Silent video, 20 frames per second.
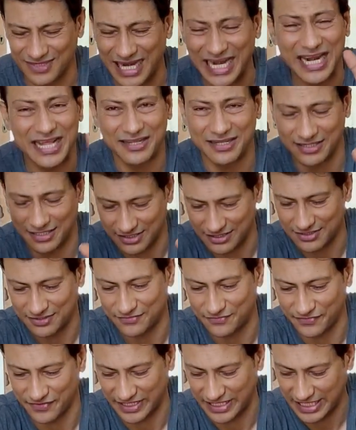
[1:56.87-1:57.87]
हेडेक एक
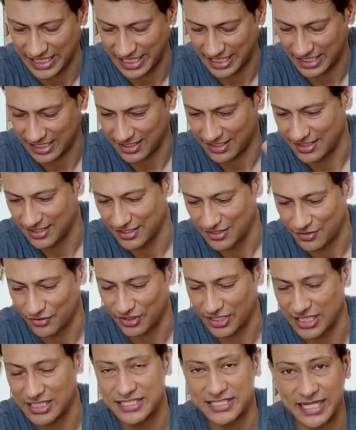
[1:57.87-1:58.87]
फ्री है
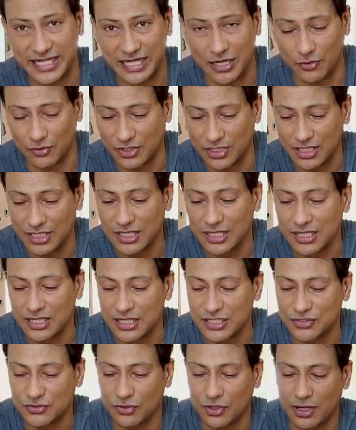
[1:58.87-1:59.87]
ओके चेक इट आउट
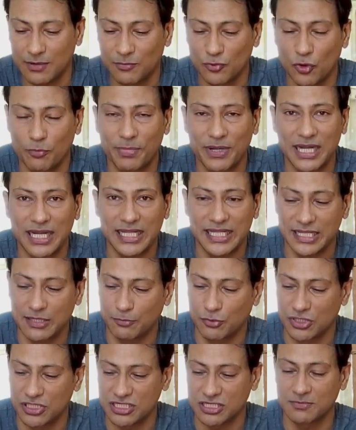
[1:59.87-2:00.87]
इसको हमको पहले ये
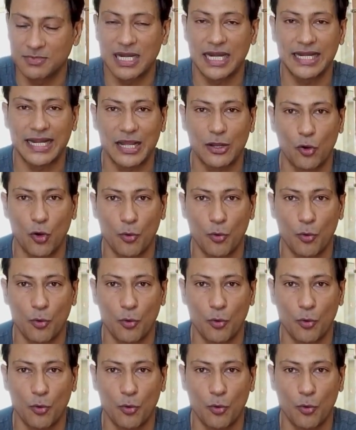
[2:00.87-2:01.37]
पोजीशन में लाना है